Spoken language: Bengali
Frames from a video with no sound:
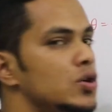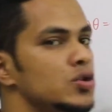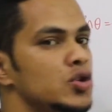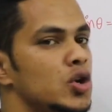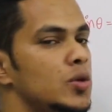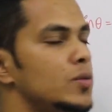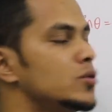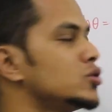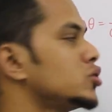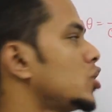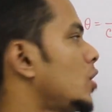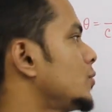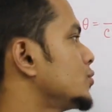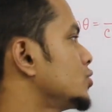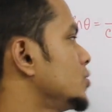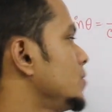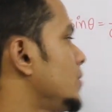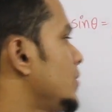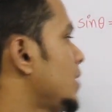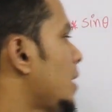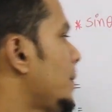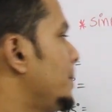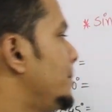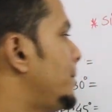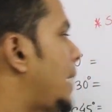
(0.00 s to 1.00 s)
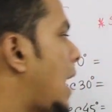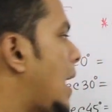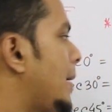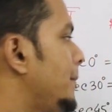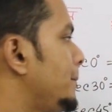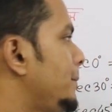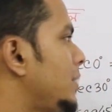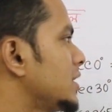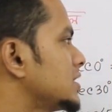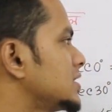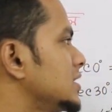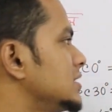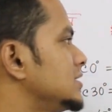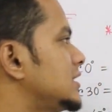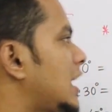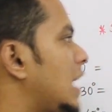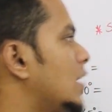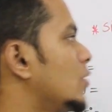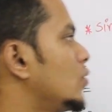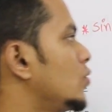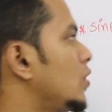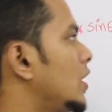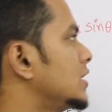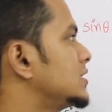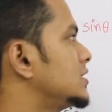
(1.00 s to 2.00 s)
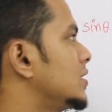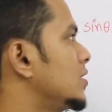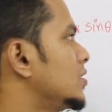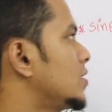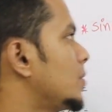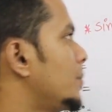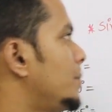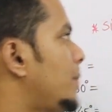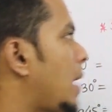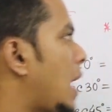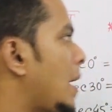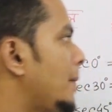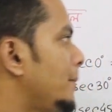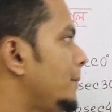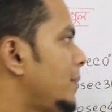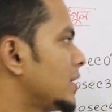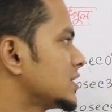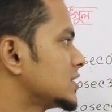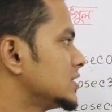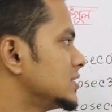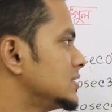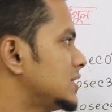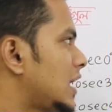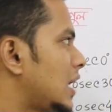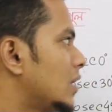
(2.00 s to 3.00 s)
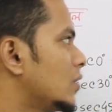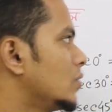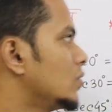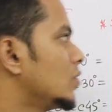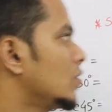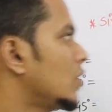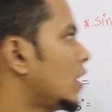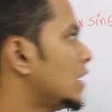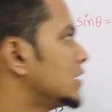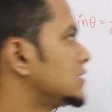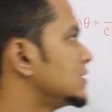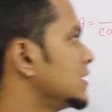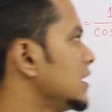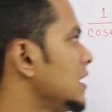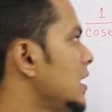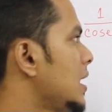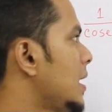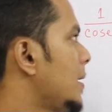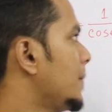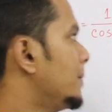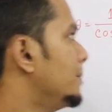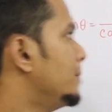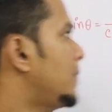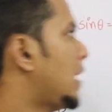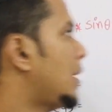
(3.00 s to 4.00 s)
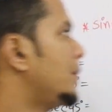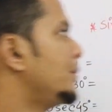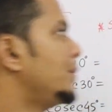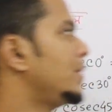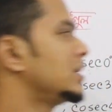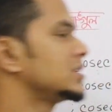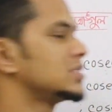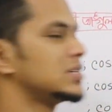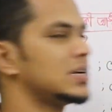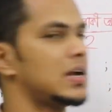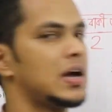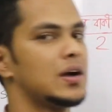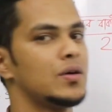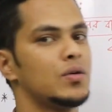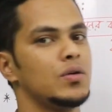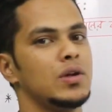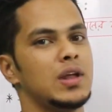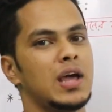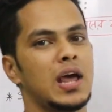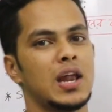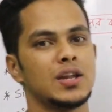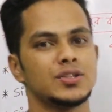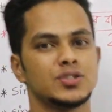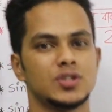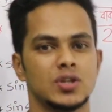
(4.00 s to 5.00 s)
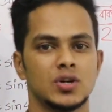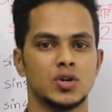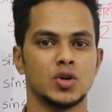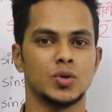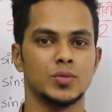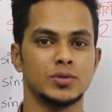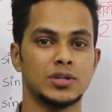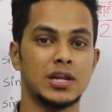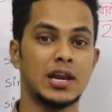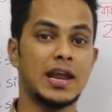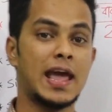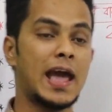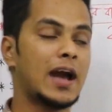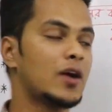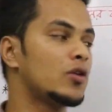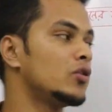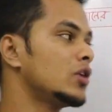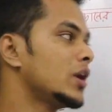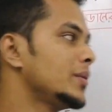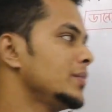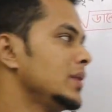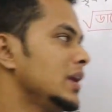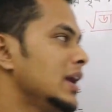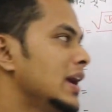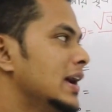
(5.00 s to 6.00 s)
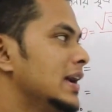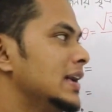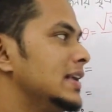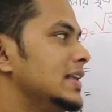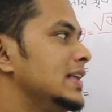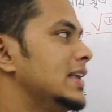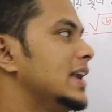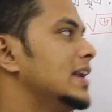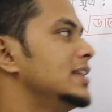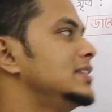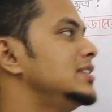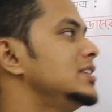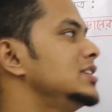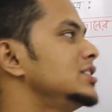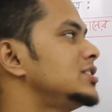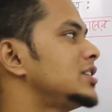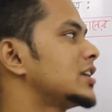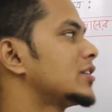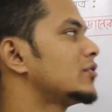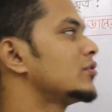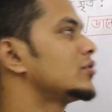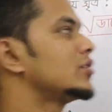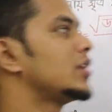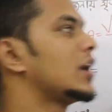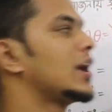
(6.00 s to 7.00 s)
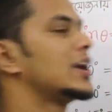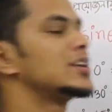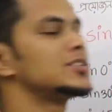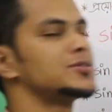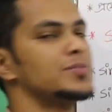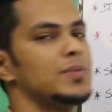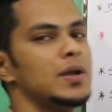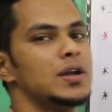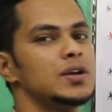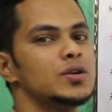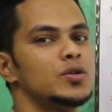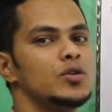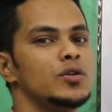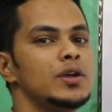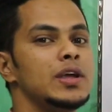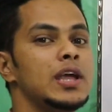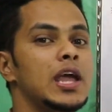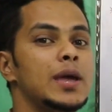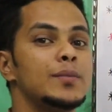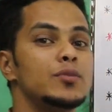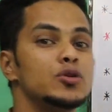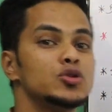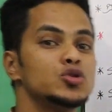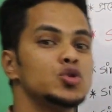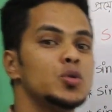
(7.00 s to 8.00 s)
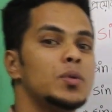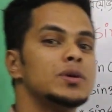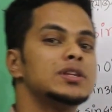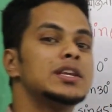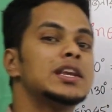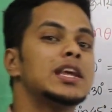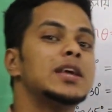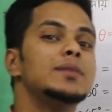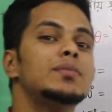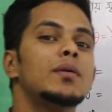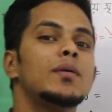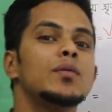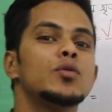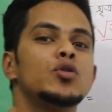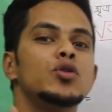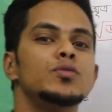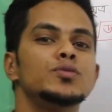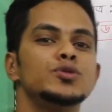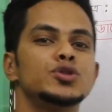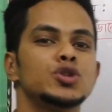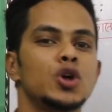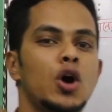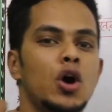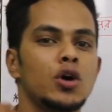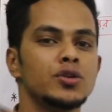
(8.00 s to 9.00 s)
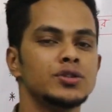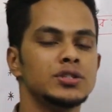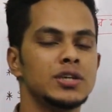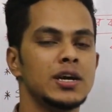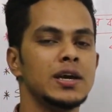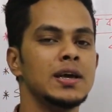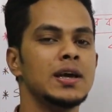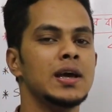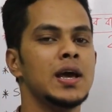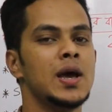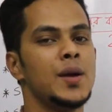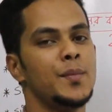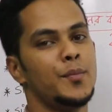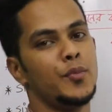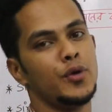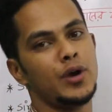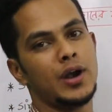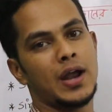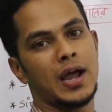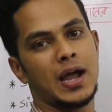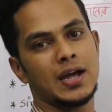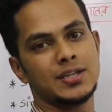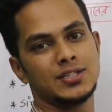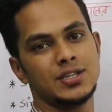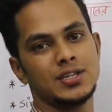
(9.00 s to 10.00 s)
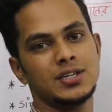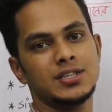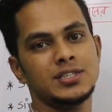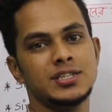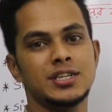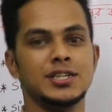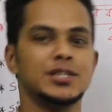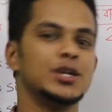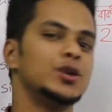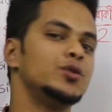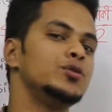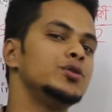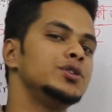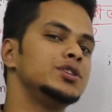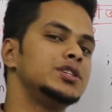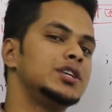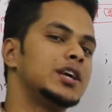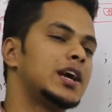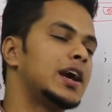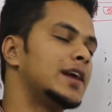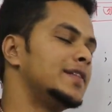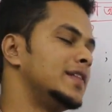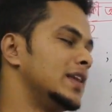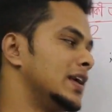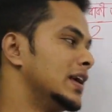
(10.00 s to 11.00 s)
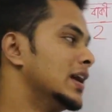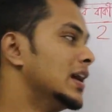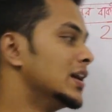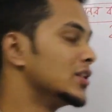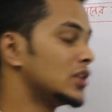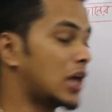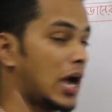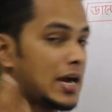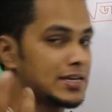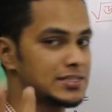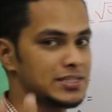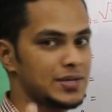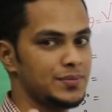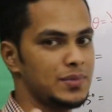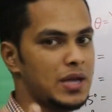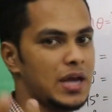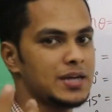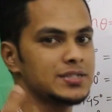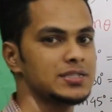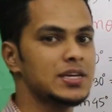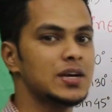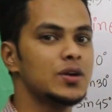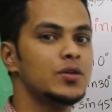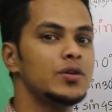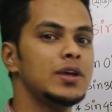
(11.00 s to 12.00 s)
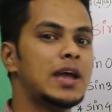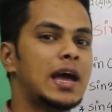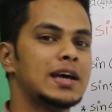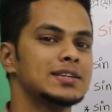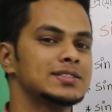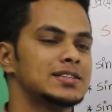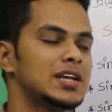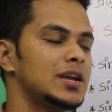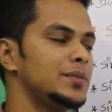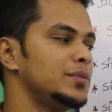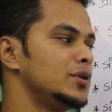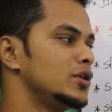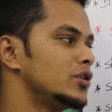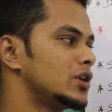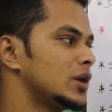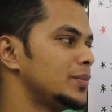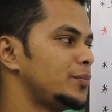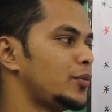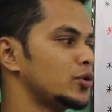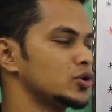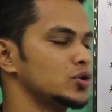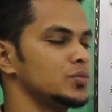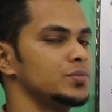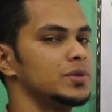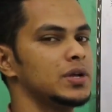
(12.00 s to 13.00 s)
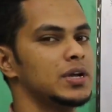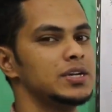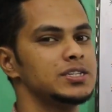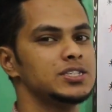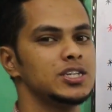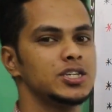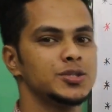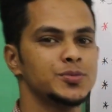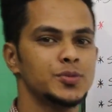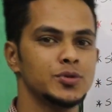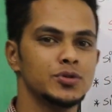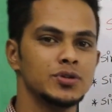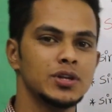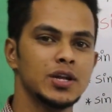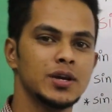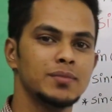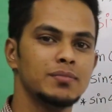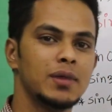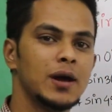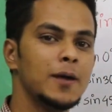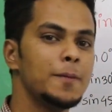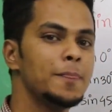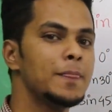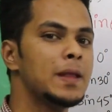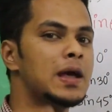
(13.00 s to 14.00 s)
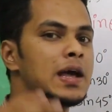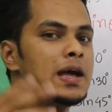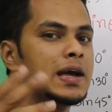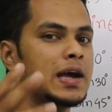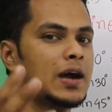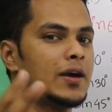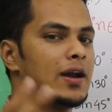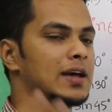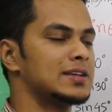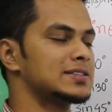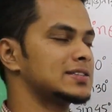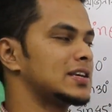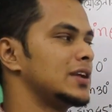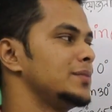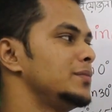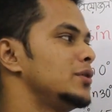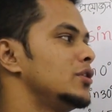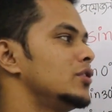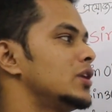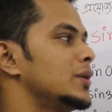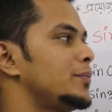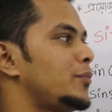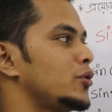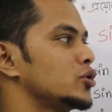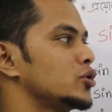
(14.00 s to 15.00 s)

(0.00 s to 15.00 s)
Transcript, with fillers: যখন ধরবো সবসময় আমরা বাম পাশের যে আঙুল আছে যে বাম পাশের যে আঙুলগুলো আছে বাম পাশের আঙুল নিয়ে আলোচনা করবো তাহলে এখন আমি এই জিনিসটাকে একটু এক্সপ্লেন করি এবং তোমাদের কিভাবে খুব সহজে মনে রাখা যায় সেটাও শিখিয়ে দিই তার আসলে আমি আশা করি আজকের ভিডিওটা প্রথম থেকে শেষ পর্যন্ত দেখবা কারণ আজকের ভিডিওটা